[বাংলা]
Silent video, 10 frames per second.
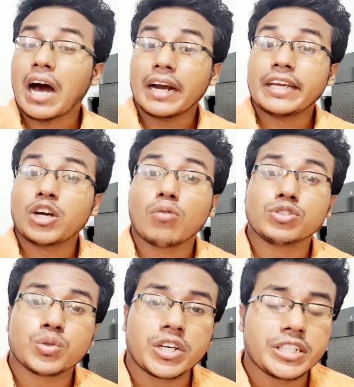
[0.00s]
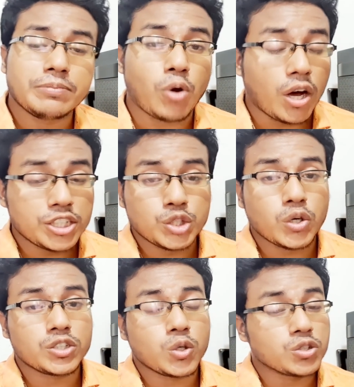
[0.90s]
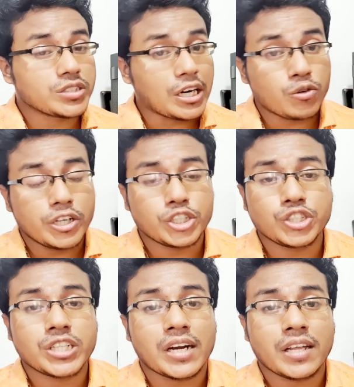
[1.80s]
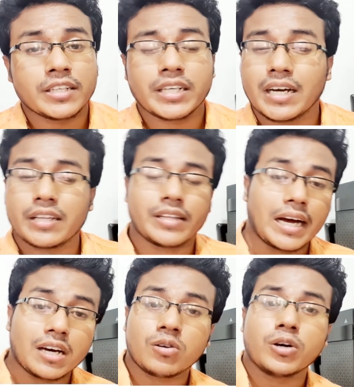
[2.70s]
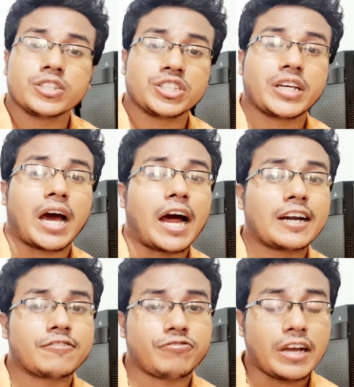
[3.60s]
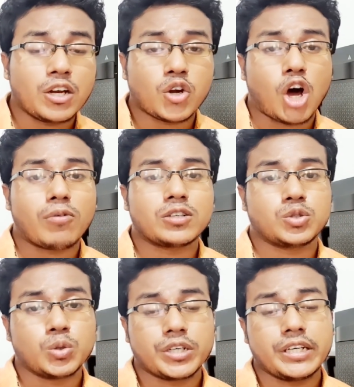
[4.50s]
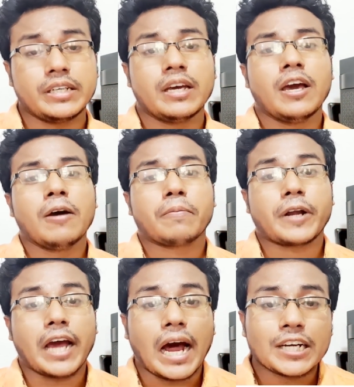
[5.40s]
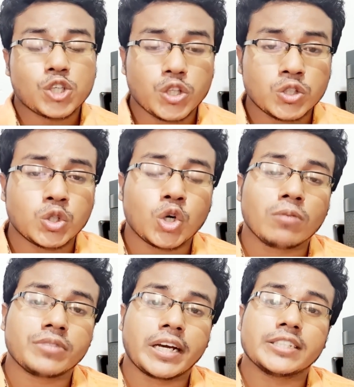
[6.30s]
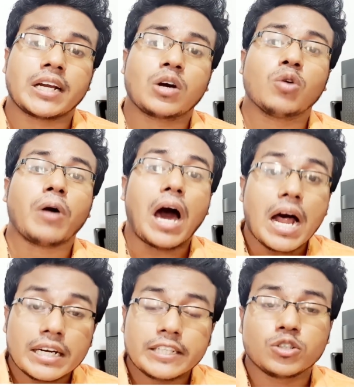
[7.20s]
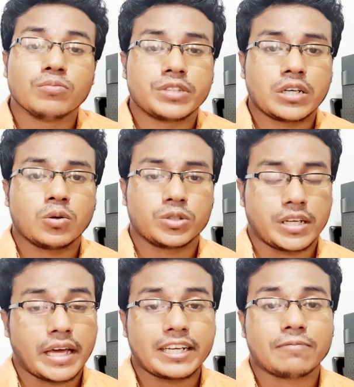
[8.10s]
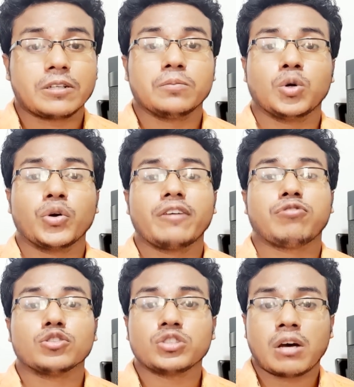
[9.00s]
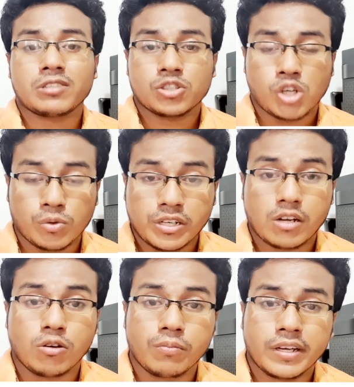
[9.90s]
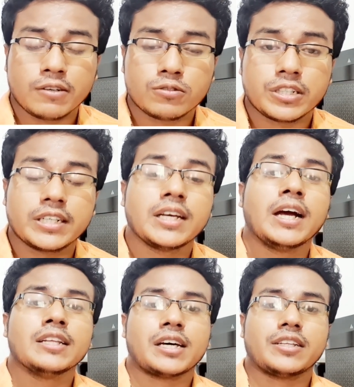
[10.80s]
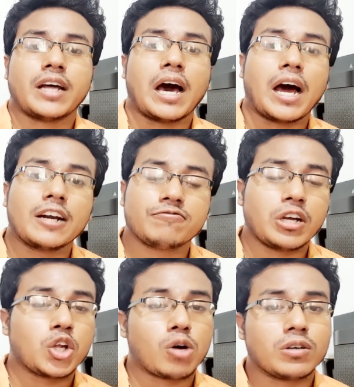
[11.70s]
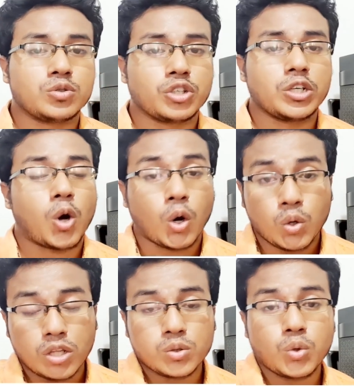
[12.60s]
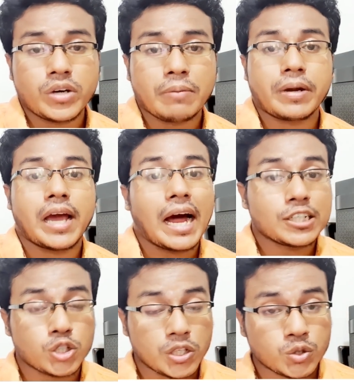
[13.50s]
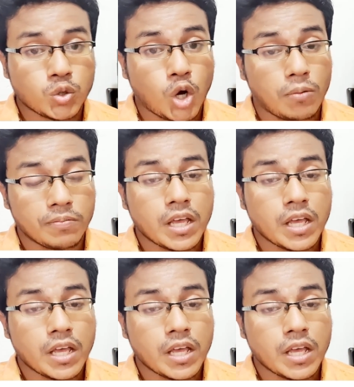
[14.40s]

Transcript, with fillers: আর এই গবেষণাটি প্রকাশিত হয়েছিল সার্কুলেশন জার্নালে যেখানে দেখানো হয়েছে যে হার্ট ফেইলর হবার ঝুঁকি প্রায় আট শতাংশ কম থাকে যারা খুব আর্লি ঘুম থেকে ওঠে লাইক আপনার ভোরে ফজর নামাজের সময় যারা ঘুম থেকে ওঠে তাদের হার্ট ফেলের হবার ঝুঁকি অন্যদের তুলনায় প্রায় আট শতাংশ কম